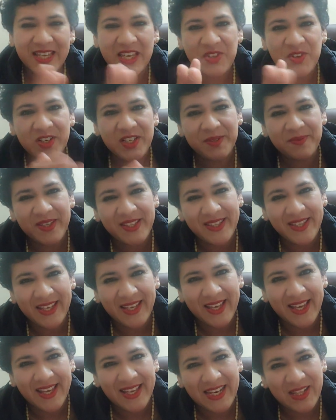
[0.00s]
Que Dios les
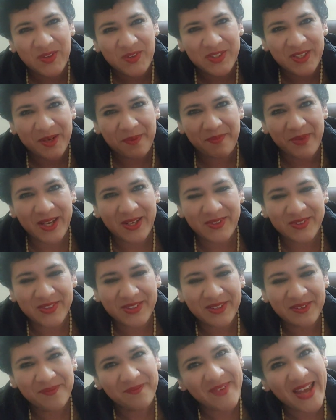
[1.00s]
bendiga, queridos hermanos.
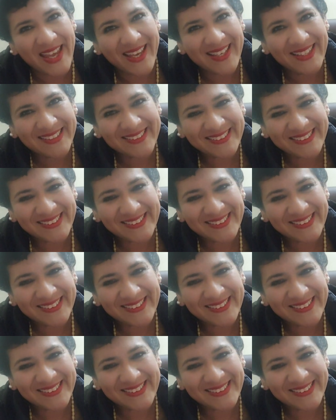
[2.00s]
Bye.